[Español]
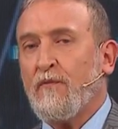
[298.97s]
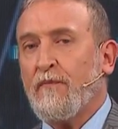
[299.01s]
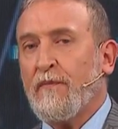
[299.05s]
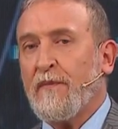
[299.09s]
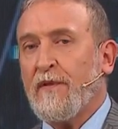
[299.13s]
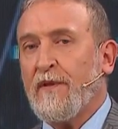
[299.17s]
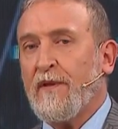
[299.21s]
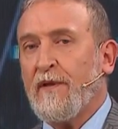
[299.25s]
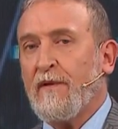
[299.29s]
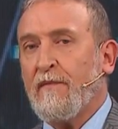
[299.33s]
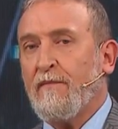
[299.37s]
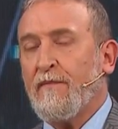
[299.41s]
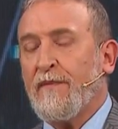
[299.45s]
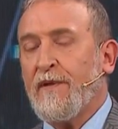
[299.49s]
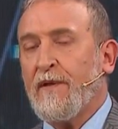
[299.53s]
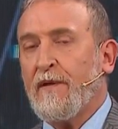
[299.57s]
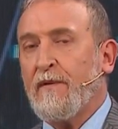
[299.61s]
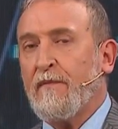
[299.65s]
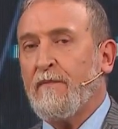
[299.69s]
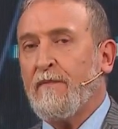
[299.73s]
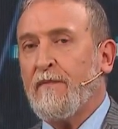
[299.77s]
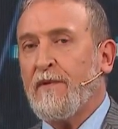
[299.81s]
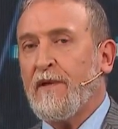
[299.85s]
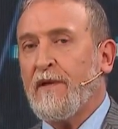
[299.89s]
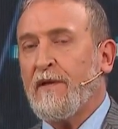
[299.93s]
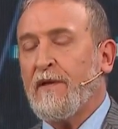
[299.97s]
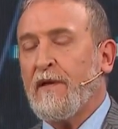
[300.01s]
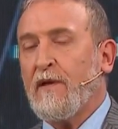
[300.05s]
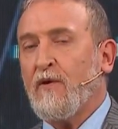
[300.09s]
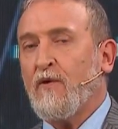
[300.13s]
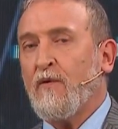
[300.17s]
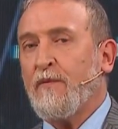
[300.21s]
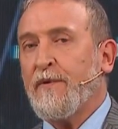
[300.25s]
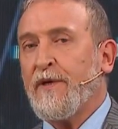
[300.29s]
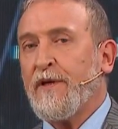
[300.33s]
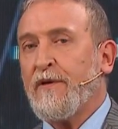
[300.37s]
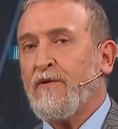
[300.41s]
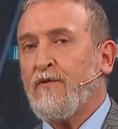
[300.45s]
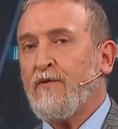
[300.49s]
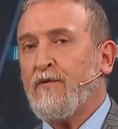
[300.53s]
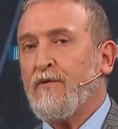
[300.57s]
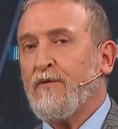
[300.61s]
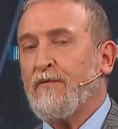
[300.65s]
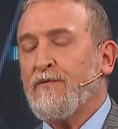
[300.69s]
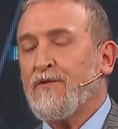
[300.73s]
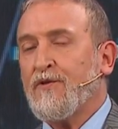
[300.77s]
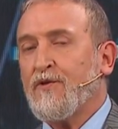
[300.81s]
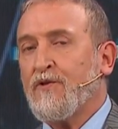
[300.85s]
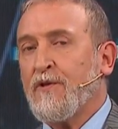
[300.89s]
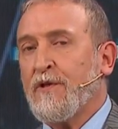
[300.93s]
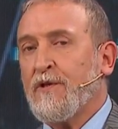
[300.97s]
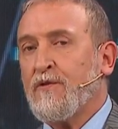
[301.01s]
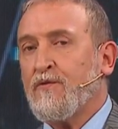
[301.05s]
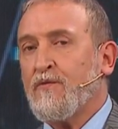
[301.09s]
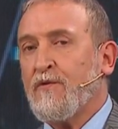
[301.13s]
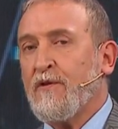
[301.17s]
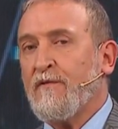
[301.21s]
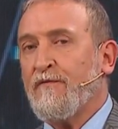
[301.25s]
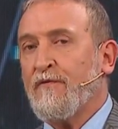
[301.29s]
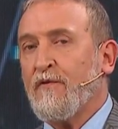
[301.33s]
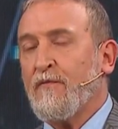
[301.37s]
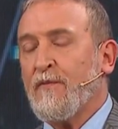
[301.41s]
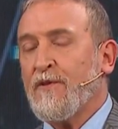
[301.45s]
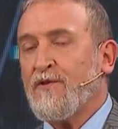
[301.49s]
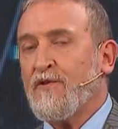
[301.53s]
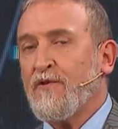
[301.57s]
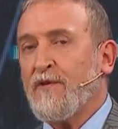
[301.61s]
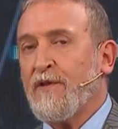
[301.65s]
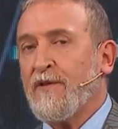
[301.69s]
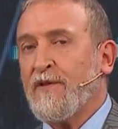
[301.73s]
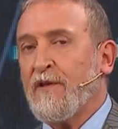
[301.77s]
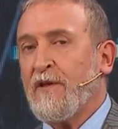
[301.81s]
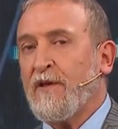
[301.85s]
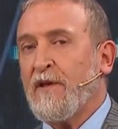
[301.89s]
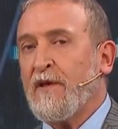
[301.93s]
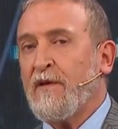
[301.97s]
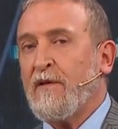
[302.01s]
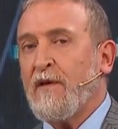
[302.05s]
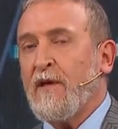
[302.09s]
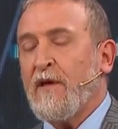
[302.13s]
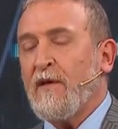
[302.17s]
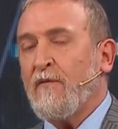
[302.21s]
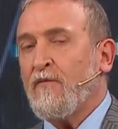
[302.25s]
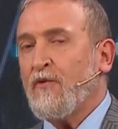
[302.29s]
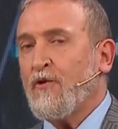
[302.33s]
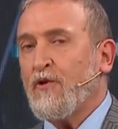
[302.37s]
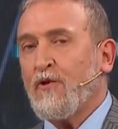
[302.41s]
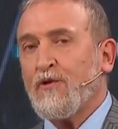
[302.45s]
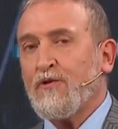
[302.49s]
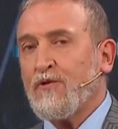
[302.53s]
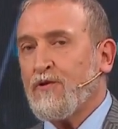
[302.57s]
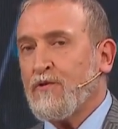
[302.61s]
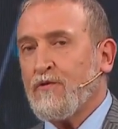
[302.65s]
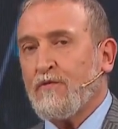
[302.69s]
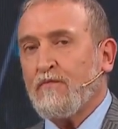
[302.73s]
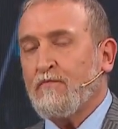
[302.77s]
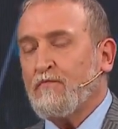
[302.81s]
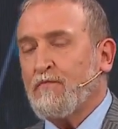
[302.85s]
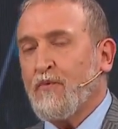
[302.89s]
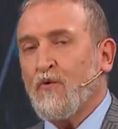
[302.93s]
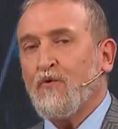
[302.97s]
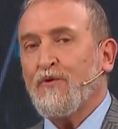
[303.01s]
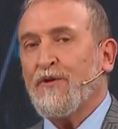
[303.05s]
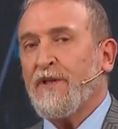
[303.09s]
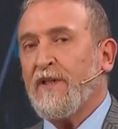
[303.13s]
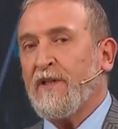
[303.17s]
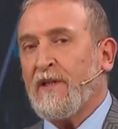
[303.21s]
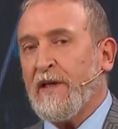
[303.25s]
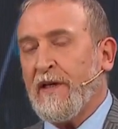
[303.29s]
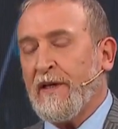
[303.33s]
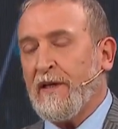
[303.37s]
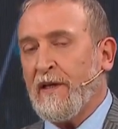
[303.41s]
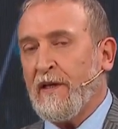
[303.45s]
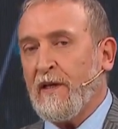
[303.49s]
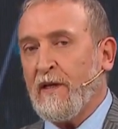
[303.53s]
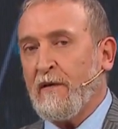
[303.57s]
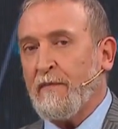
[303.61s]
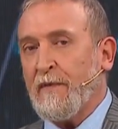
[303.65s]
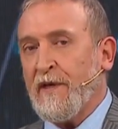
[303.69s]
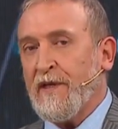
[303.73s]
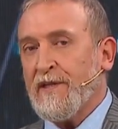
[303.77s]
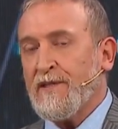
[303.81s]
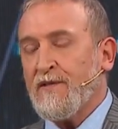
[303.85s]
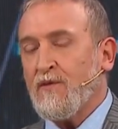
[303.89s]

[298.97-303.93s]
desde el gobierno es una información que tiene dos puntitas nada más.